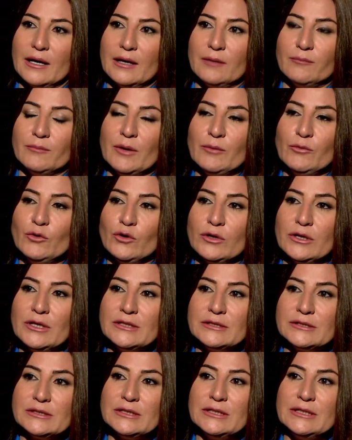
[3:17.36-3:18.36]
ممنوع
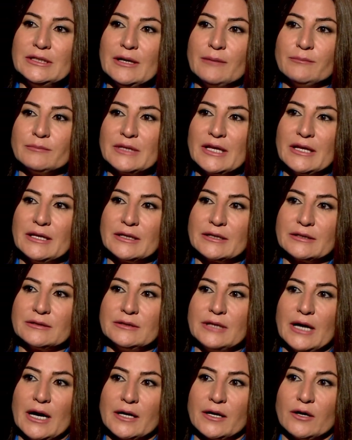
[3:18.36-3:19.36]
اليزيدي يمتلك
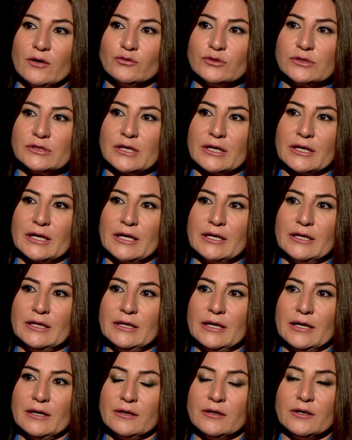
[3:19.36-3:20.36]
داره
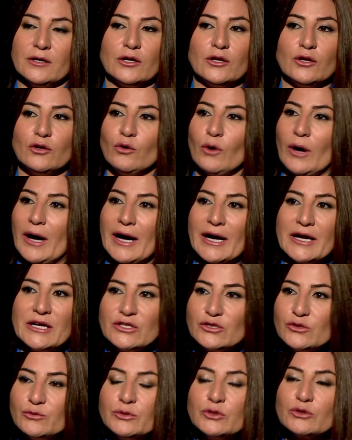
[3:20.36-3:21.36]
السكنية لو
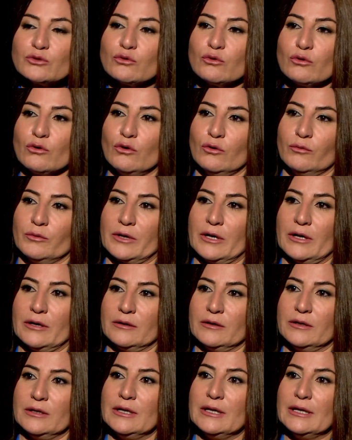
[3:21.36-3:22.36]
عايش به طول عمره
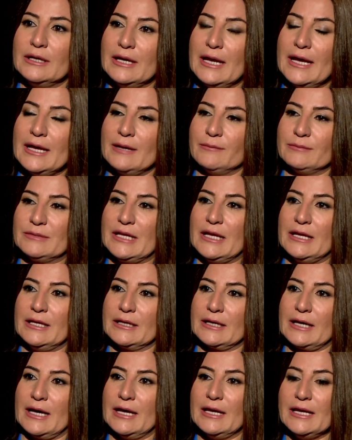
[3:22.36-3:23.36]
لا
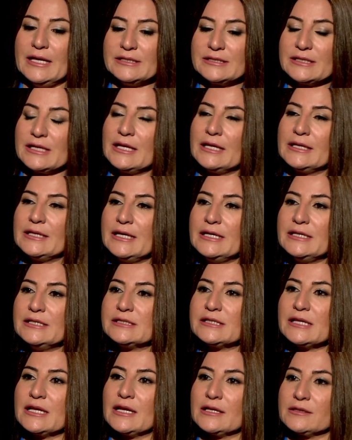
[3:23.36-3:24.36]
يمتلكها ليس لديه
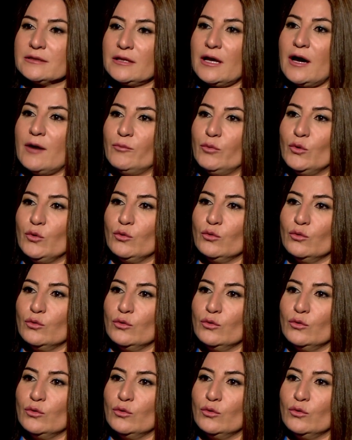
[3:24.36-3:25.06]
سنة طابو من